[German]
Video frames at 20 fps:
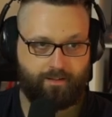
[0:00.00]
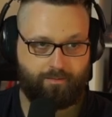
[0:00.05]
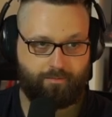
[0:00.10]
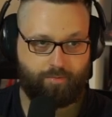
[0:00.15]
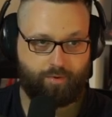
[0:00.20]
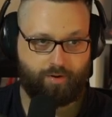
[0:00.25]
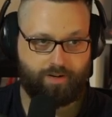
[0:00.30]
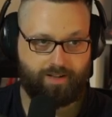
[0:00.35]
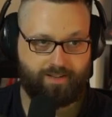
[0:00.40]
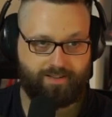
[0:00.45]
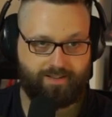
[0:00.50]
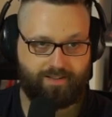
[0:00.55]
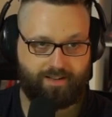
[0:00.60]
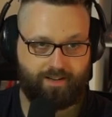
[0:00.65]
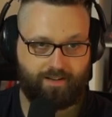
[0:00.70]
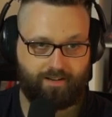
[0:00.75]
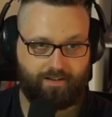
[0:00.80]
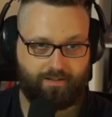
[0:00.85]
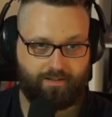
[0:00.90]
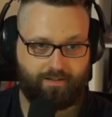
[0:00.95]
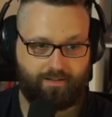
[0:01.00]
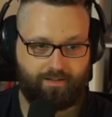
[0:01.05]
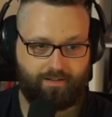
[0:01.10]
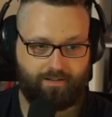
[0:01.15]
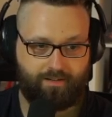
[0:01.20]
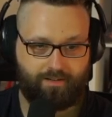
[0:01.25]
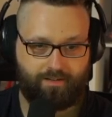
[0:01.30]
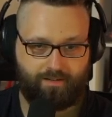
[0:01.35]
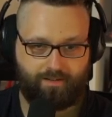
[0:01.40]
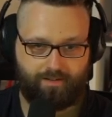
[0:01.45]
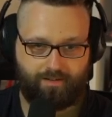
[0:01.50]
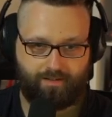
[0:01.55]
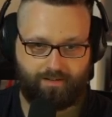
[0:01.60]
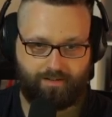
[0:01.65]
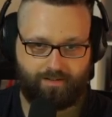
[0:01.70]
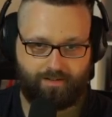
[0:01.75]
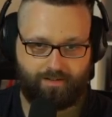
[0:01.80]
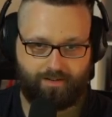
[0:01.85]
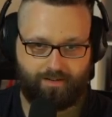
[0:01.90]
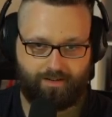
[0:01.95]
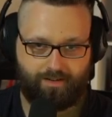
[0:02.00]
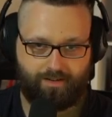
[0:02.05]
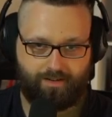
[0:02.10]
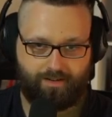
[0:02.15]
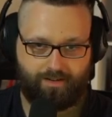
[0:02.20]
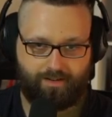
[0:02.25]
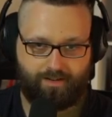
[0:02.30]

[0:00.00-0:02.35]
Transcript: oh, kann sein. Ne? Irgendwie? Hm?